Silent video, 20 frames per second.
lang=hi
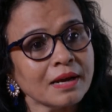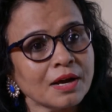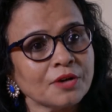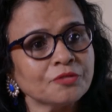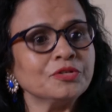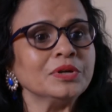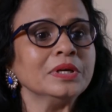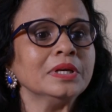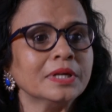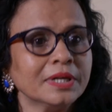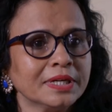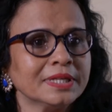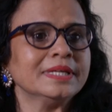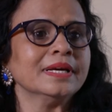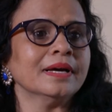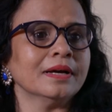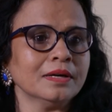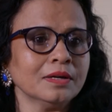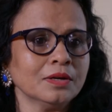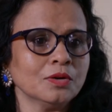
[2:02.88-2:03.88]
काफ़ी
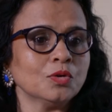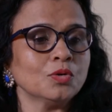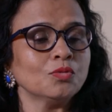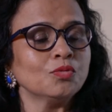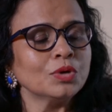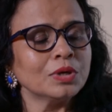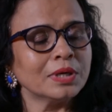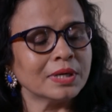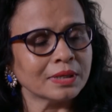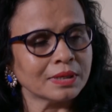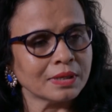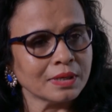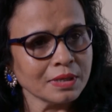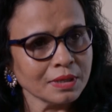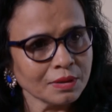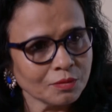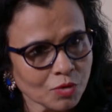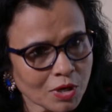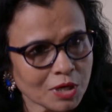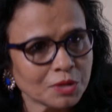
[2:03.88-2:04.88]
लड़कियाँ को वो लड़का
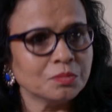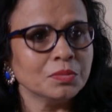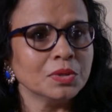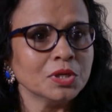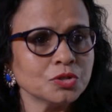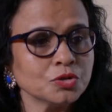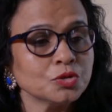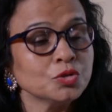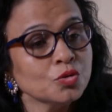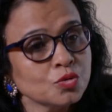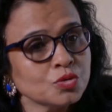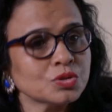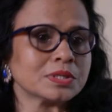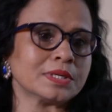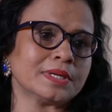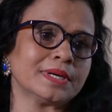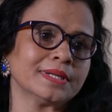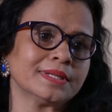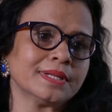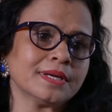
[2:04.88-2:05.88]
वो आदमी जो यूज़
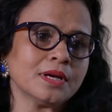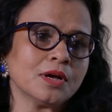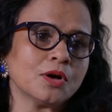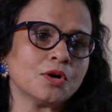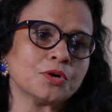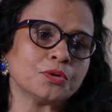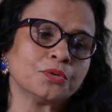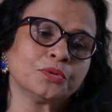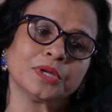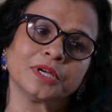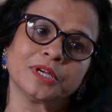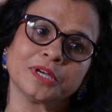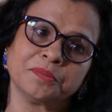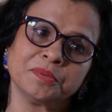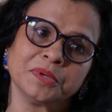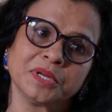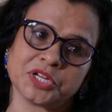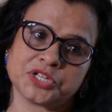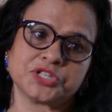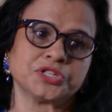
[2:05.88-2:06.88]
कर रहा था और उनके घर
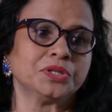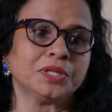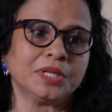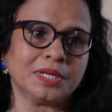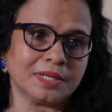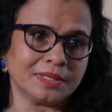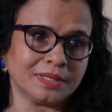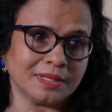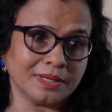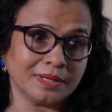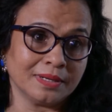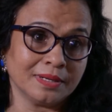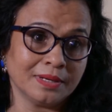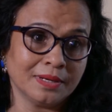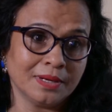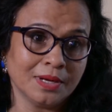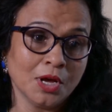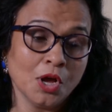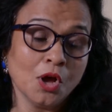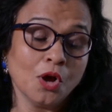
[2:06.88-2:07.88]
में राशन दे रहा था
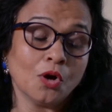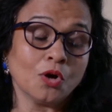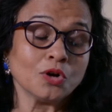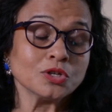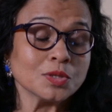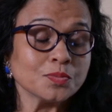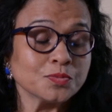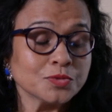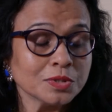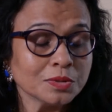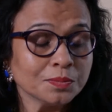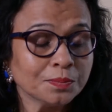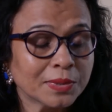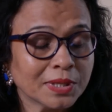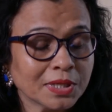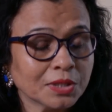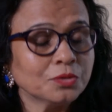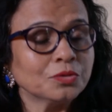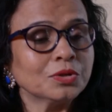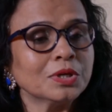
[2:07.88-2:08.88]
और सबसे
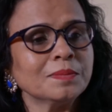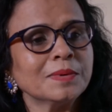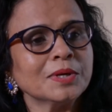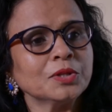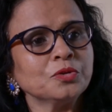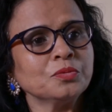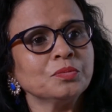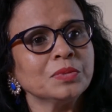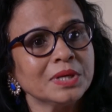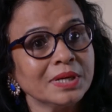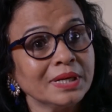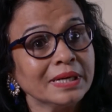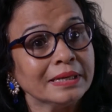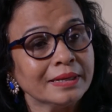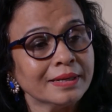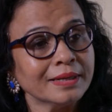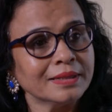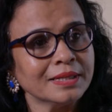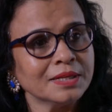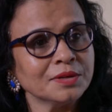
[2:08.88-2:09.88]
बड़ी दुख की बात तो मेरे लिए
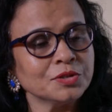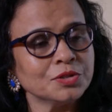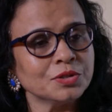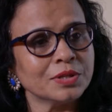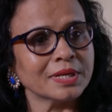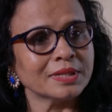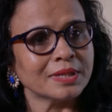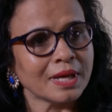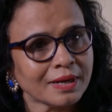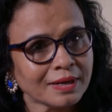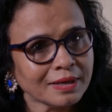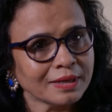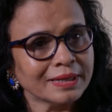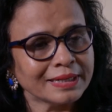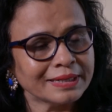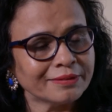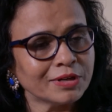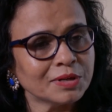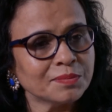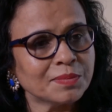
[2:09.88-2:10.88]
ये थी एक धक्का
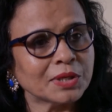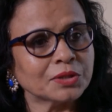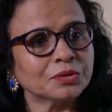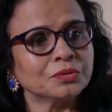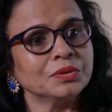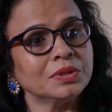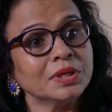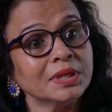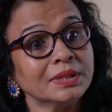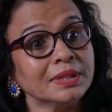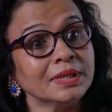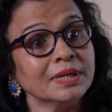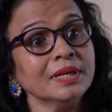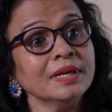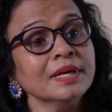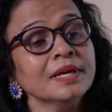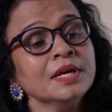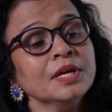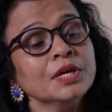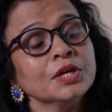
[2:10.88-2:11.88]
लगने वाली बात तो ये थी
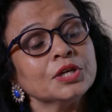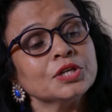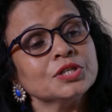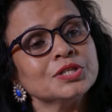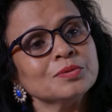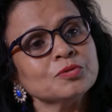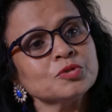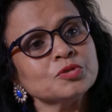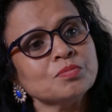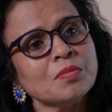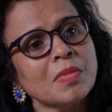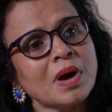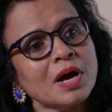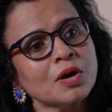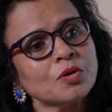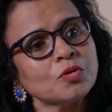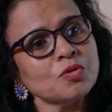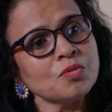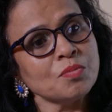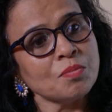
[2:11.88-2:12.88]
कि जब उस माँ
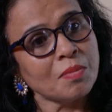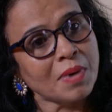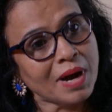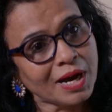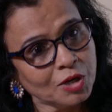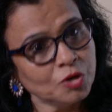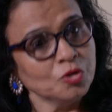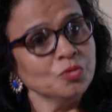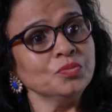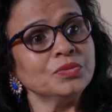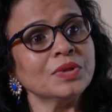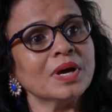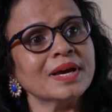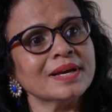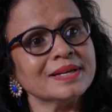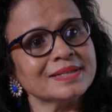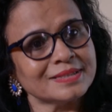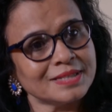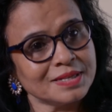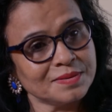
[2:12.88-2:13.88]
को मालूम था
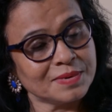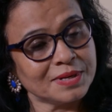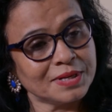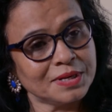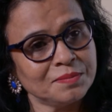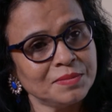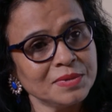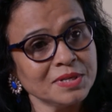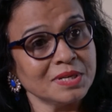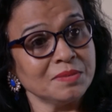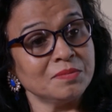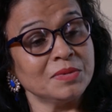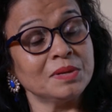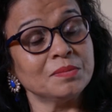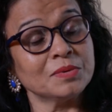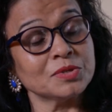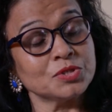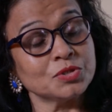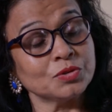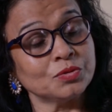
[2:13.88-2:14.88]
इसके बारे में कि मेरे
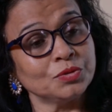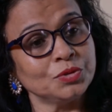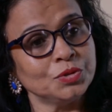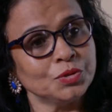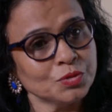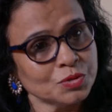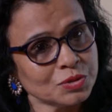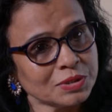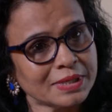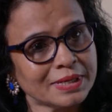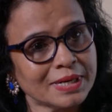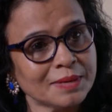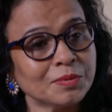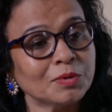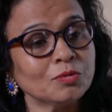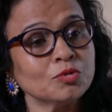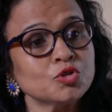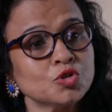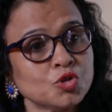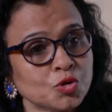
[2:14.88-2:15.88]
बच्चे को यूज़ कर रहा है पर
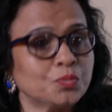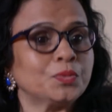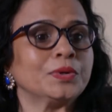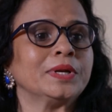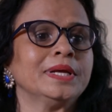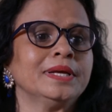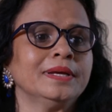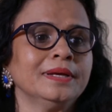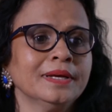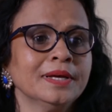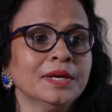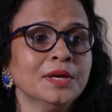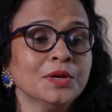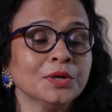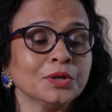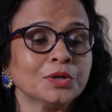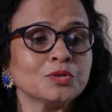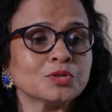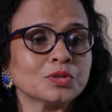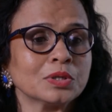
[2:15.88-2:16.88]
वो चुप रही
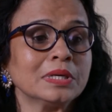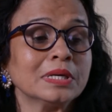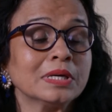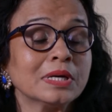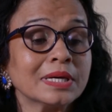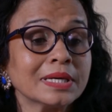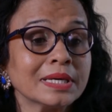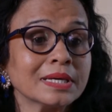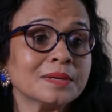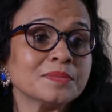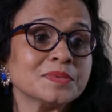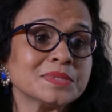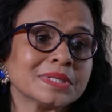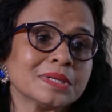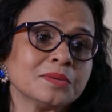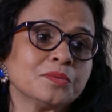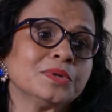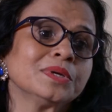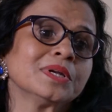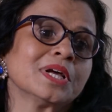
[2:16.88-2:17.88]
कि उसका लगा कि कम से कम
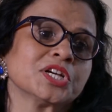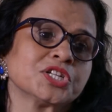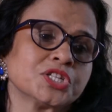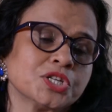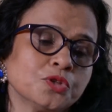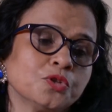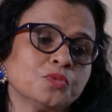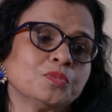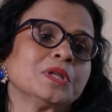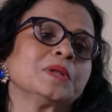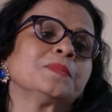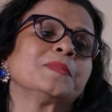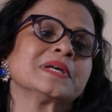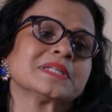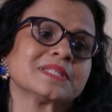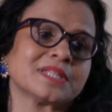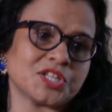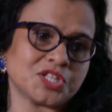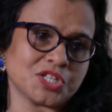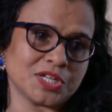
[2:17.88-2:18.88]
कोई राशन तो मेरे
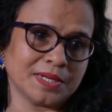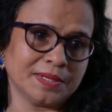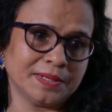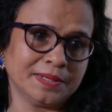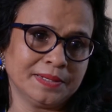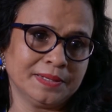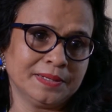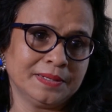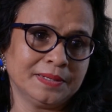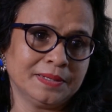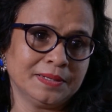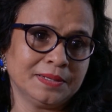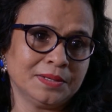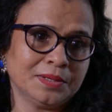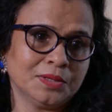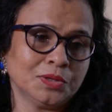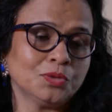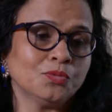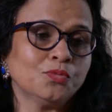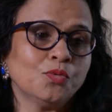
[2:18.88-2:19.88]
पास आ जाए
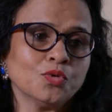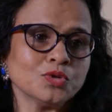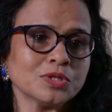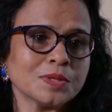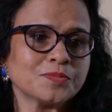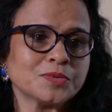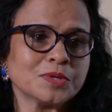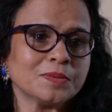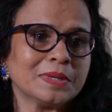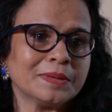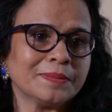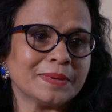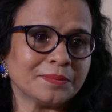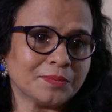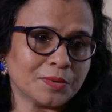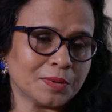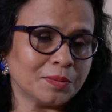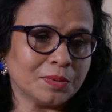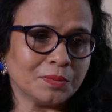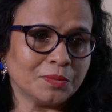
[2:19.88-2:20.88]
तो वो सबसे बड़ी बात
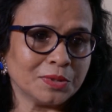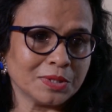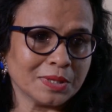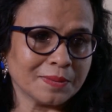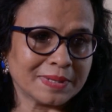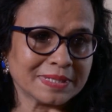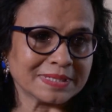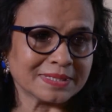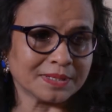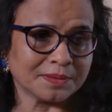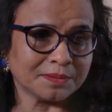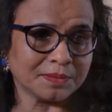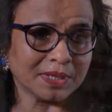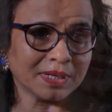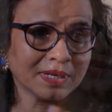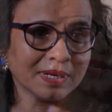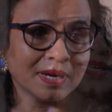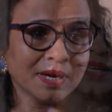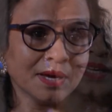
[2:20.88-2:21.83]
प्रॉब्लम हुई हमारे साथ में